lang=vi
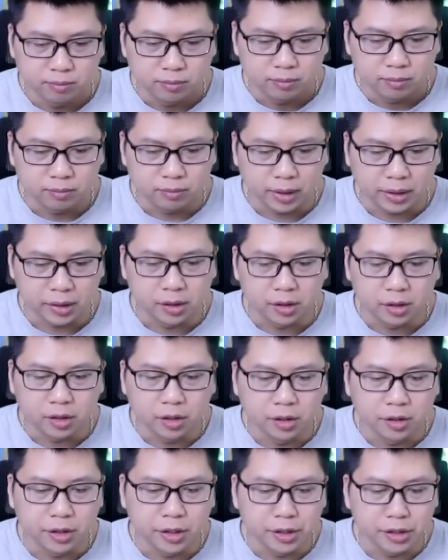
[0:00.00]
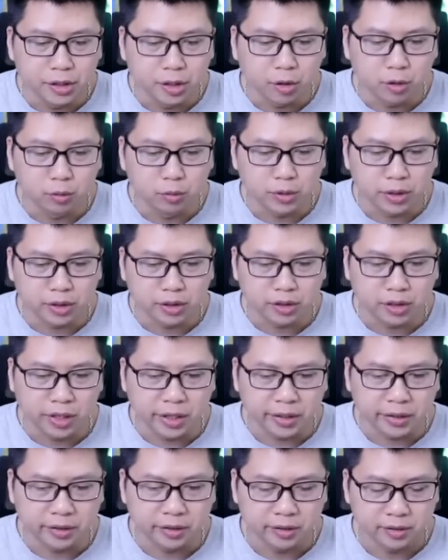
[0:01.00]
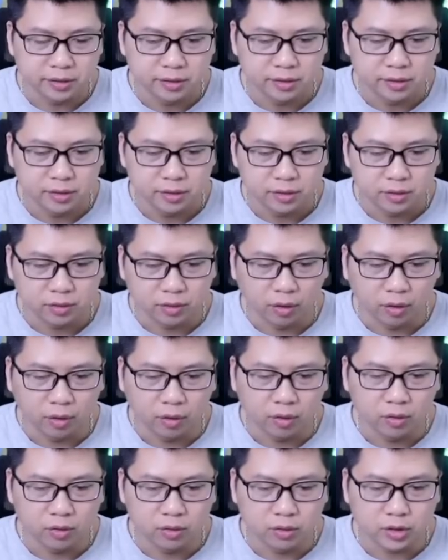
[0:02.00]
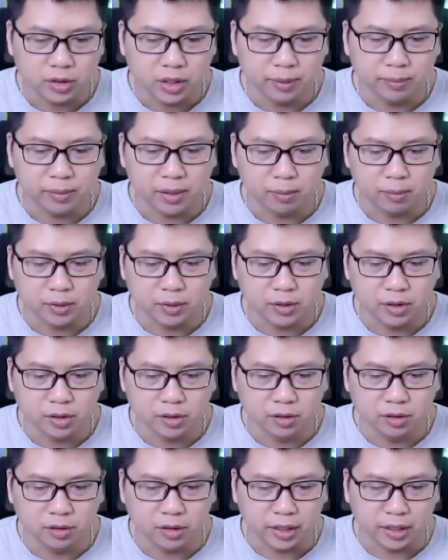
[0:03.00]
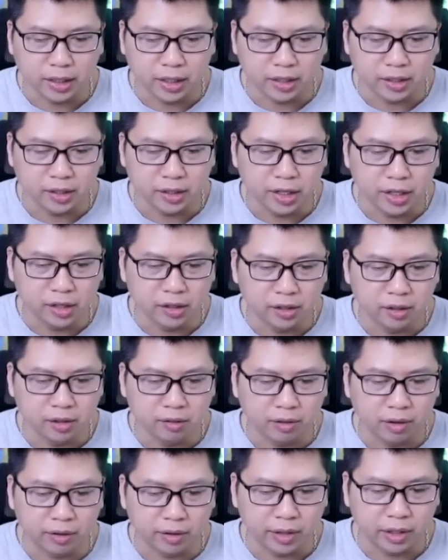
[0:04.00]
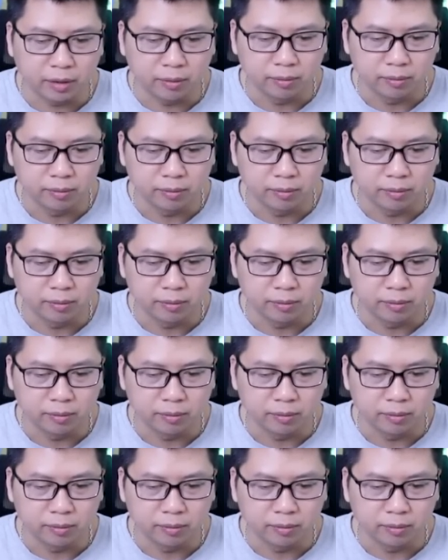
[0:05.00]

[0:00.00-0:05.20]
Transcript: Bắt được cực kỳ nhiều công trình ở đây. Đó, sếp nào mà chưa thử cái này thì nên thử vào anh em